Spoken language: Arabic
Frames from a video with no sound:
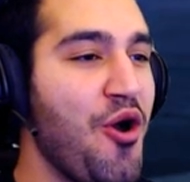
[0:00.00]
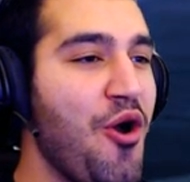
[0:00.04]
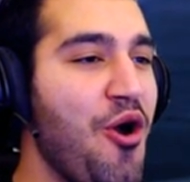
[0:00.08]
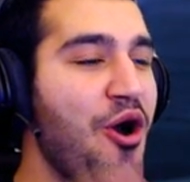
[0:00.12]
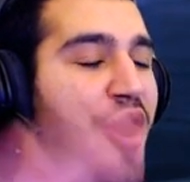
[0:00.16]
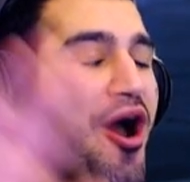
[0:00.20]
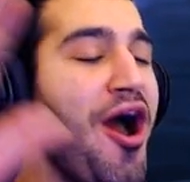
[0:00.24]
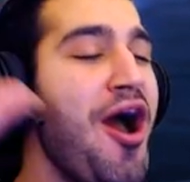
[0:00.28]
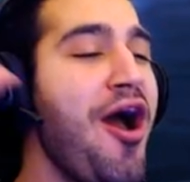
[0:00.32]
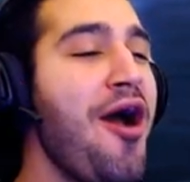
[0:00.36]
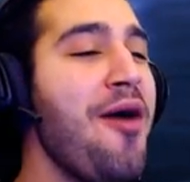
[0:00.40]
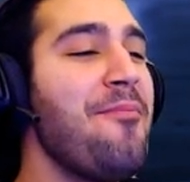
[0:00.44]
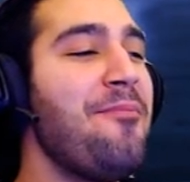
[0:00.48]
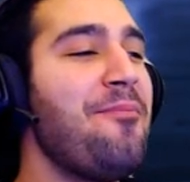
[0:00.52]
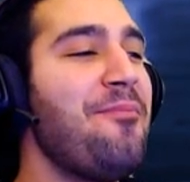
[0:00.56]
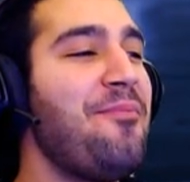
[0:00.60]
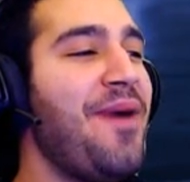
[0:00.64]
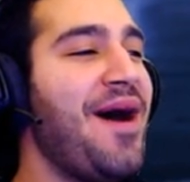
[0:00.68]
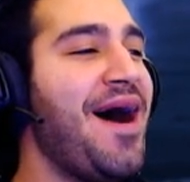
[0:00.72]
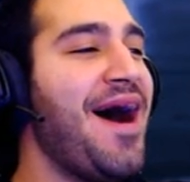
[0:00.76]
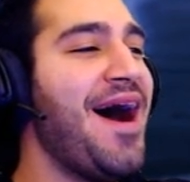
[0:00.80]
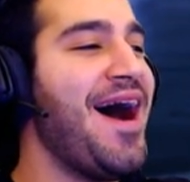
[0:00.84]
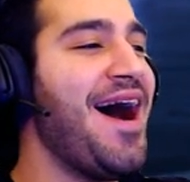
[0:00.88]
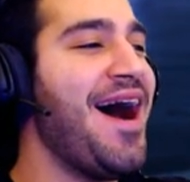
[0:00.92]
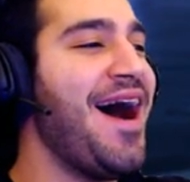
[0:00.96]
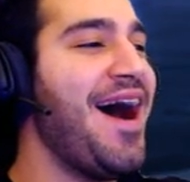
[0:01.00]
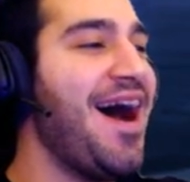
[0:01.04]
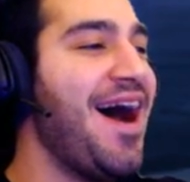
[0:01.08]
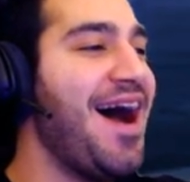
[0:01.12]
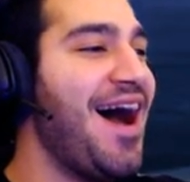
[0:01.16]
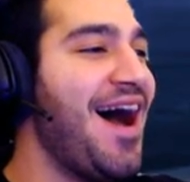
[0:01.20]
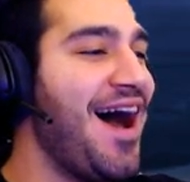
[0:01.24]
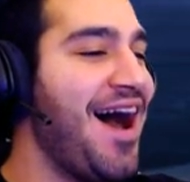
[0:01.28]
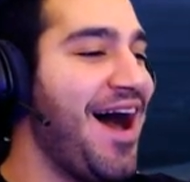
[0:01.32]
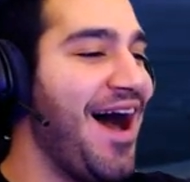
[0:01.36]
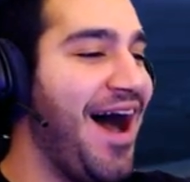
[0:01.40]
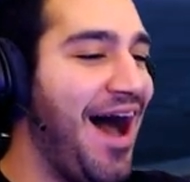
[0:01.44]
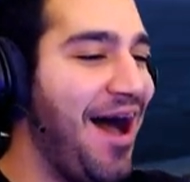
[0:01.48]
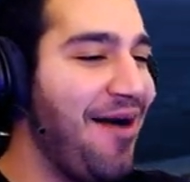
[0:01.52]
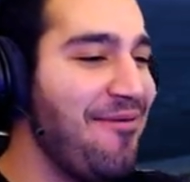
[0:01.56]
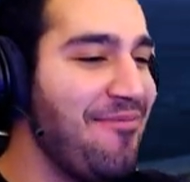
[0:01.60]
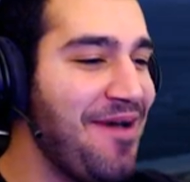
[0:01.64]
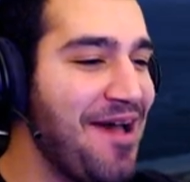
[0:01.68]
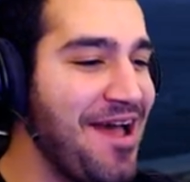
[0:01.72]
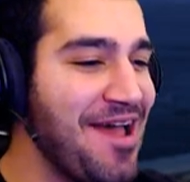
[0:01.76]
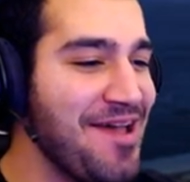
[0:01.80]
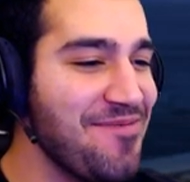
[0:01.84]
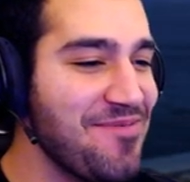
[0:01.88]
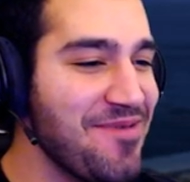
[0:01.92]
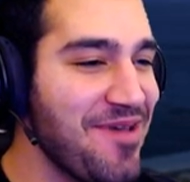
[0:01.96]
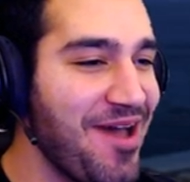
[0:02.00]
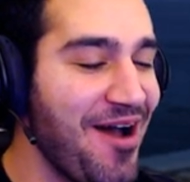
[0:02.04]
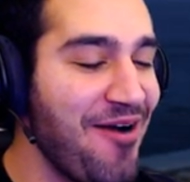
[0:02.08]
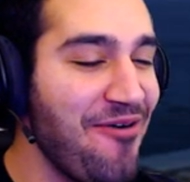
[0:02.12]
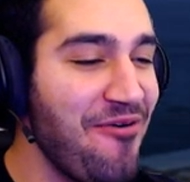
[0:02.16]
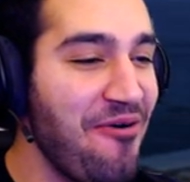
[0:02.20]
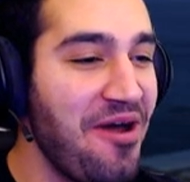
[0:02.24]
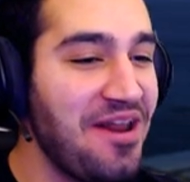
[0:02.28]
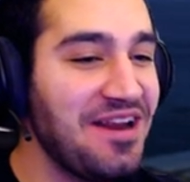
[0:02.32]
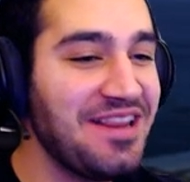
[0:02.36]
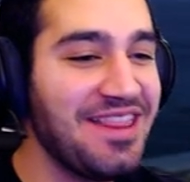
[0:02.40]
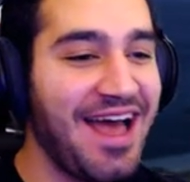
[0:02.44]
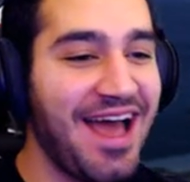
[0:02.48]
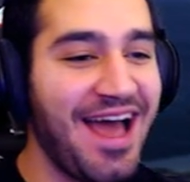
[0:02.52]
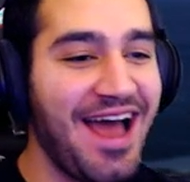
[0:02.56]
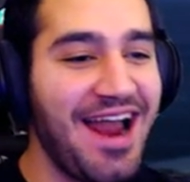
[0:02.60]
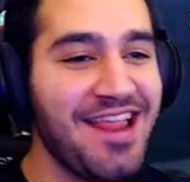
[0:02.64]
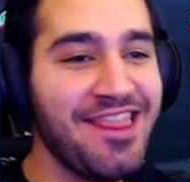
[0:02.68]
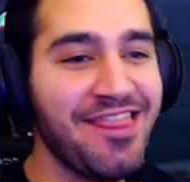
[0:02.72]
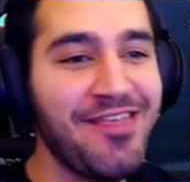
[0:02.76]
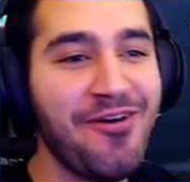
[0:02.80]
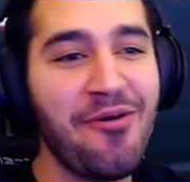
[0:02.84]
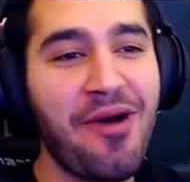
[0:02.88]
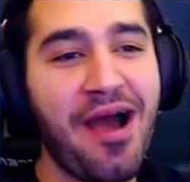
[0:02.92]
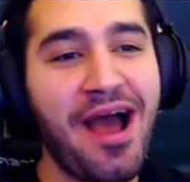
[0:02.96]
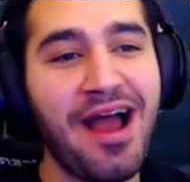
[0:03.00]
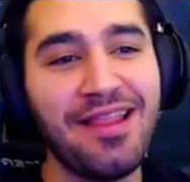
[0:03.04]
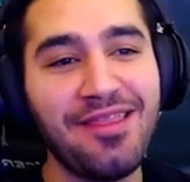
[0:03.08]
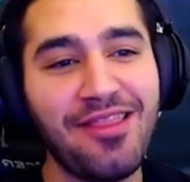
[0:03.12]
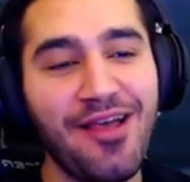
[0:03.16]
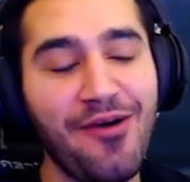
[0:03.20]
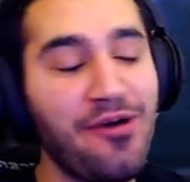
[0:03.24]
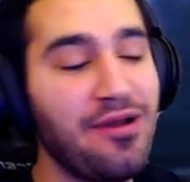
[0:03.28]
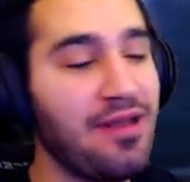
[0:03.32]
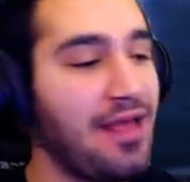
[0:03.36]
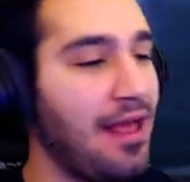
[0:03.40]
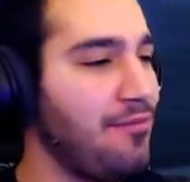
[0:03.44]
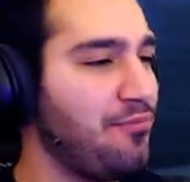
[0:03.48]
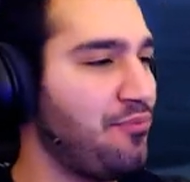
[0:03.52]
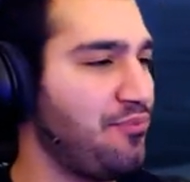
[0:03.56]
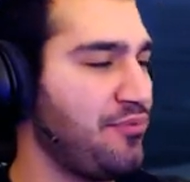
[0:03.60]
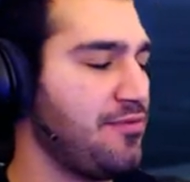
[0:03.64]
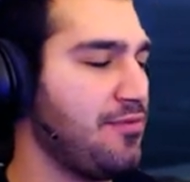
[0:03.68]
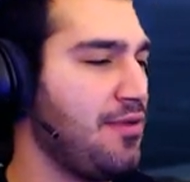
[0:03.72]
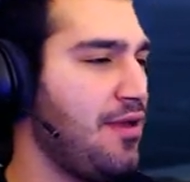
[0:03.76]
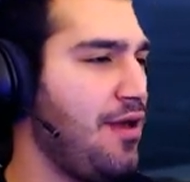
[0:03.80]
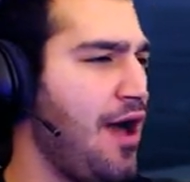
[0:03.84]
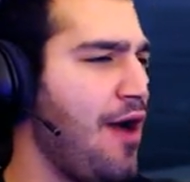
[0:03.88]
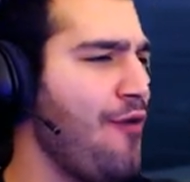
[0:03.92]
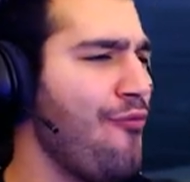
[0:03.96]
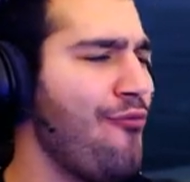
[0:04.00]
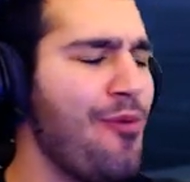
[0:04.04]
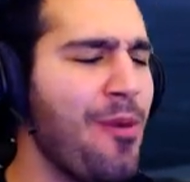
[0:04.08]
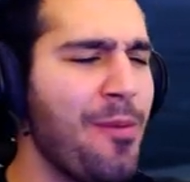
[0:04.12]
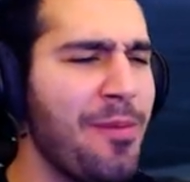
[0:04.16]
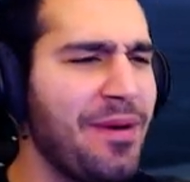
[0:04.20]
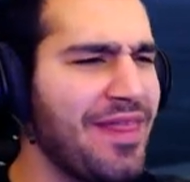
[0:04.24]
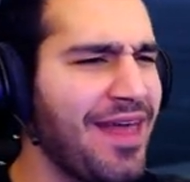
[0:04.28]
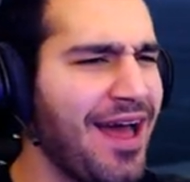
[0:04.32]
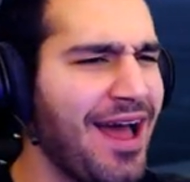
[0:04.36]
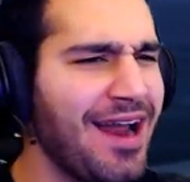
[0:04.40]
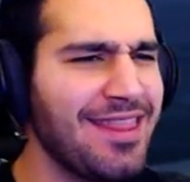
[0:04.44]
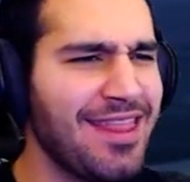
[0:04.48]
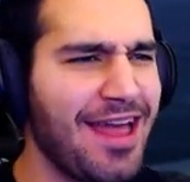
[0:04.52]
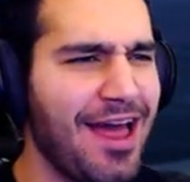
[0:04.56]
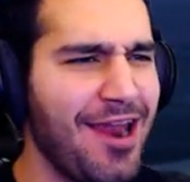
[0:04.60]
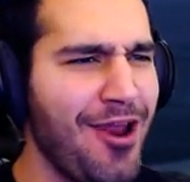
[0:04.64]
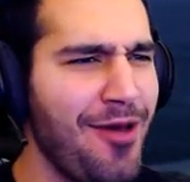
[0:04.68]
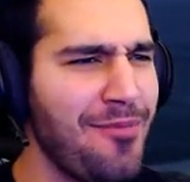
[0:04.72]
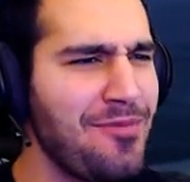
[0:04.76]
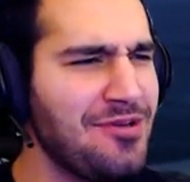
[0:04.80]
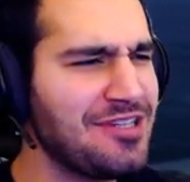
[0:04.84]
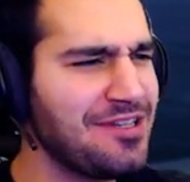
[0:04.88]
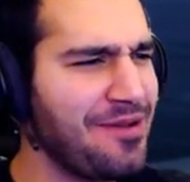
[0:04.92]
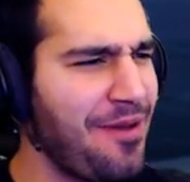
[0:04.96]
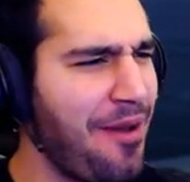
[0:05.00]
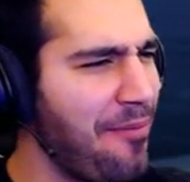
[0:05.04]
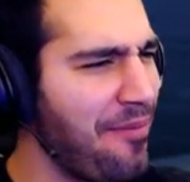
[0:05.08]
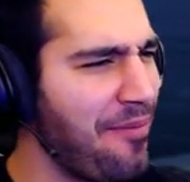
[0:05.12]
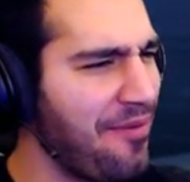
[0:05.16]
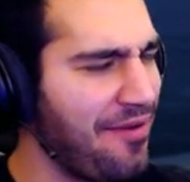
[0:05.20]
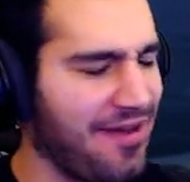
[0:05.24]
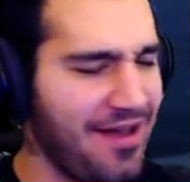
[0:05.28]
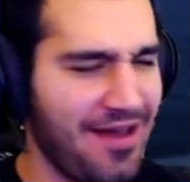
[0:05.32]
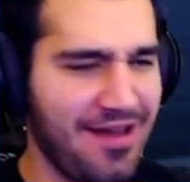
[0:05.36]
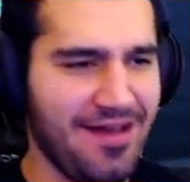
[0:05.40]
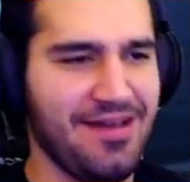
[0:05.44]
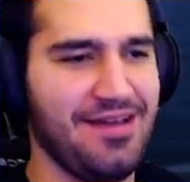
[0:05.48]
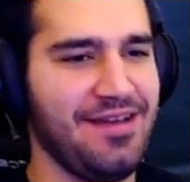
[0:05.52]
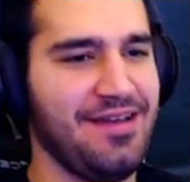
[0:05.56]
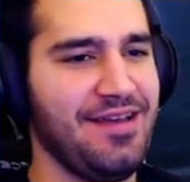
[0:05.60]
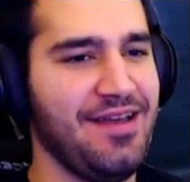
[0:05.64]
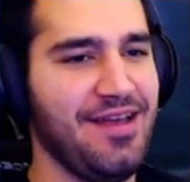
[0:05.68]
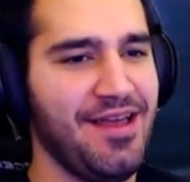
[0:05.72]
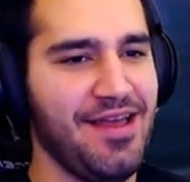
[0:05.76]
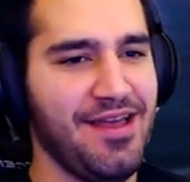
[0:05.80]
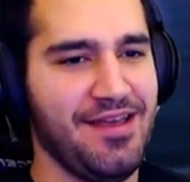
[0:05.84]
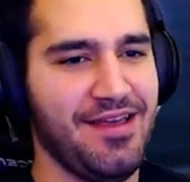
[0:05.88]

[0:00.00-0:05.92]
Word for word: اوبا حبايبي اول دخلت دخلت اول يعني اول ما دخلت على اللوبي شباب آه،